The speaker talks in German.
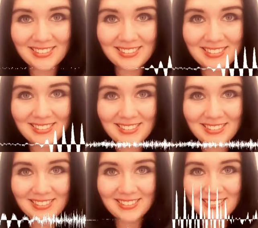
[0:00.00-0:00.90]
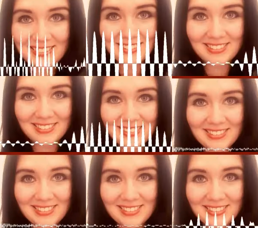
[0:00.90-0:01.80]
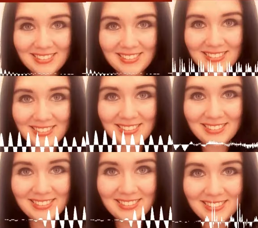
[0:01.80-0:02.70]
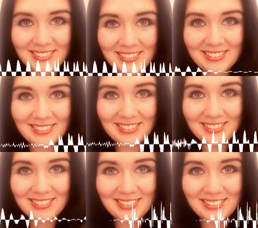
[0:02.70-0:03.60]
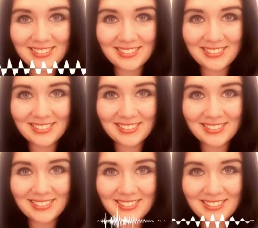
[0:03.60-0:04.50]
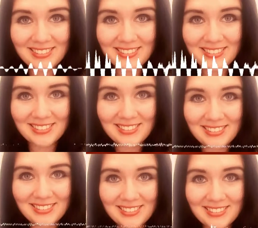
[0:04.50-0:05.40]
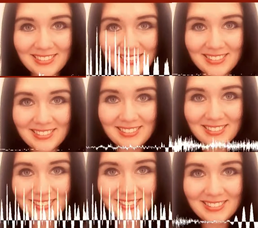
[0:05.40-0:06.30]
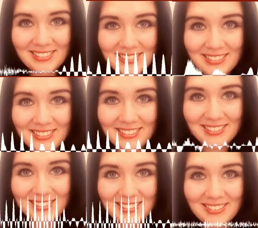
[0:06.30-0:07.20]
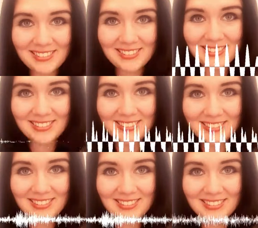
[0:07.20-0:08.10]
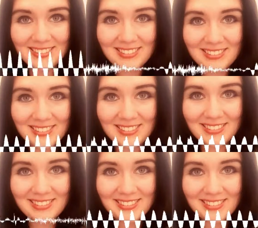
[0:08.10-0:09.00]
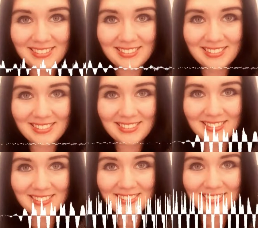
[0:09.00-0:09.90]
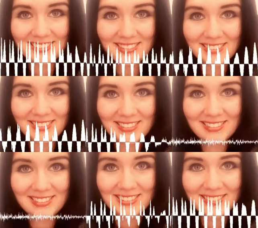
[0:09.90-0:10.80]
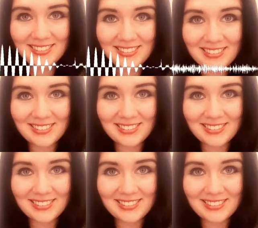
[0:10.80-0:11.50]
wirklich zu spüren, wie fühlt sich eigentlich die andere Person an. das lässt einfach sehr viel Intimität entstehen zwischen diesen Menschen. Und genauso kann das für uns,